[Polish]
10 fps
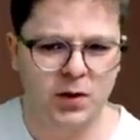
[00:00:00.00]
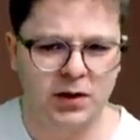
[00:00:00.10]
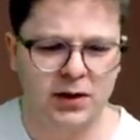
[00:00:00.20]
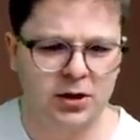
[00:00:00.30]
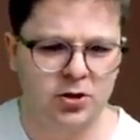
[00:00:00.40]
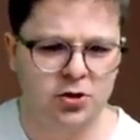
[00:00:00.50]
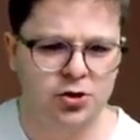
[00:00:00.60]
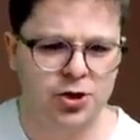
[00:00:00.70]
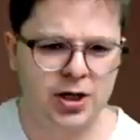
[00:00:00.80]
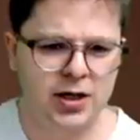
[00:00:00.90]
dlatego
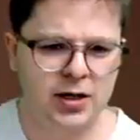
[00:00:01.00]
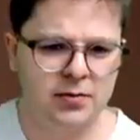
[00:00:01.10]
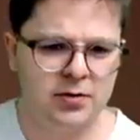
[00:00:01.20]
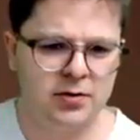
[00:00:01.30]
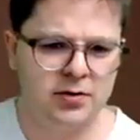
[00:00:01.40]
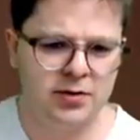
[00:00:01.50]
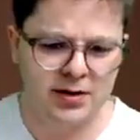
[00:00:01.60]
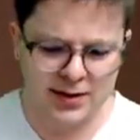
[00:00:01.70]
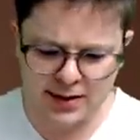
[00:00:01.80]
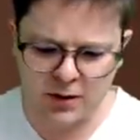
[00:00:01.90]
że
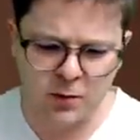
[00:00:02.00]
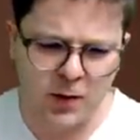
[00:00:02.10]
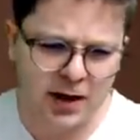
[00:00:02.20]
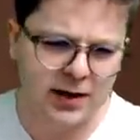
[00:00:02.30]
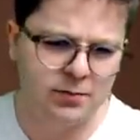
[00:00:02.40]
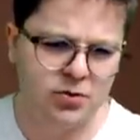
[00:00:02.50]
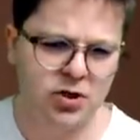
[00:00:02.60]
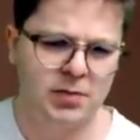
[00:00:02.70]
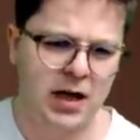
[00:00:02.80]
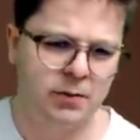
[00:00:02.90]
y, zakładam, że
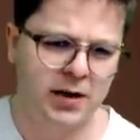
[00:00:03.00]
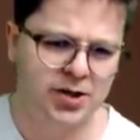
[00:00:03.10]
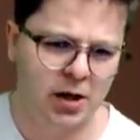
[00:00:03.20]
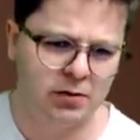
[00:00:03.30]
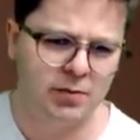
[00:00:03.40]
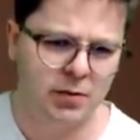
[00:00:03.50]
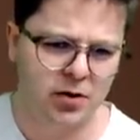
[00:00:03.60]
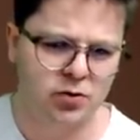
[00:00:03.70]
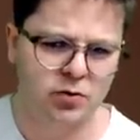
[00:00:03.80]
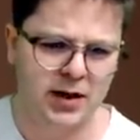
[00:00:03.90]
białe chciały po
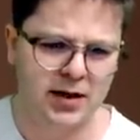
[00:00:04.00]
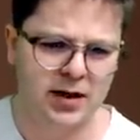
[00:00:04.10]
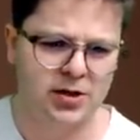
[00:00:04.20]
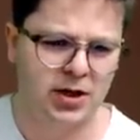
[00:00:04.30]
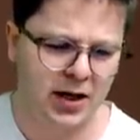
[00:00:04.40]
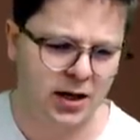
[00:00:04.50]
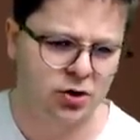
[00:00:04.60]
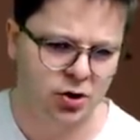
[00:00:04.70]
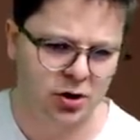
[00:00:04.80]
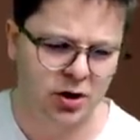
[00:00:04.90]
prostu zagrać
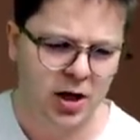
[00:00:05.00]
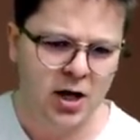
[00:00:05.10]
G3